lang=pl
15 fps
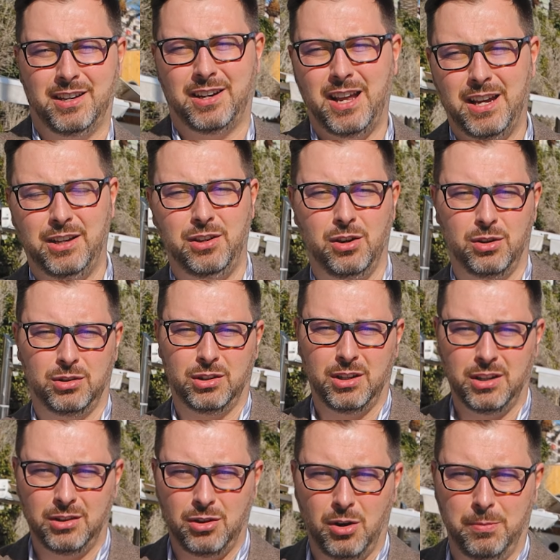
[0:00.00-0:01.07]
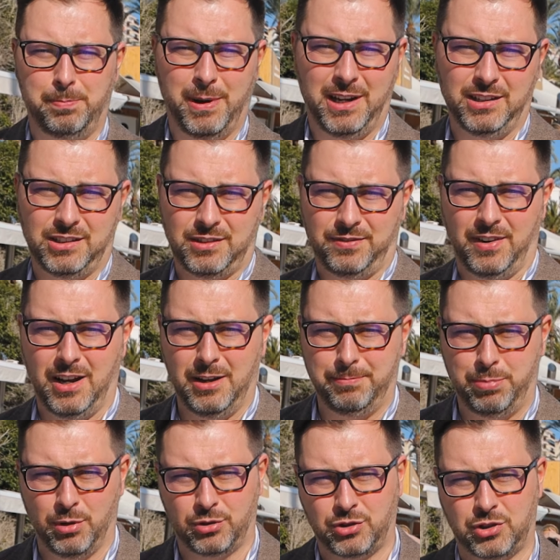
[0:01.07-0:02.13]
region do Państwa
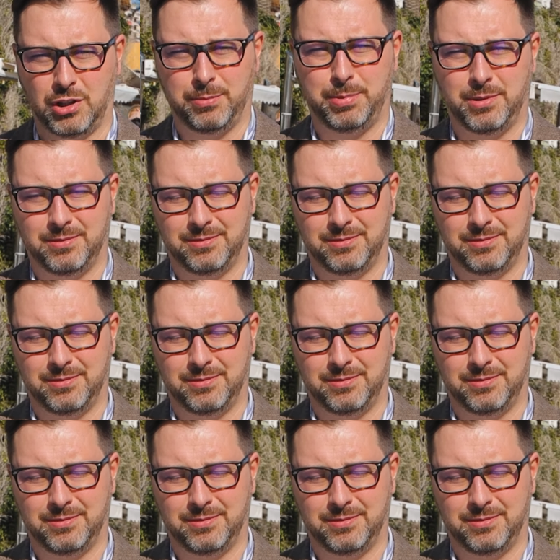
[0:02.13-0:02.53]
potrzeb.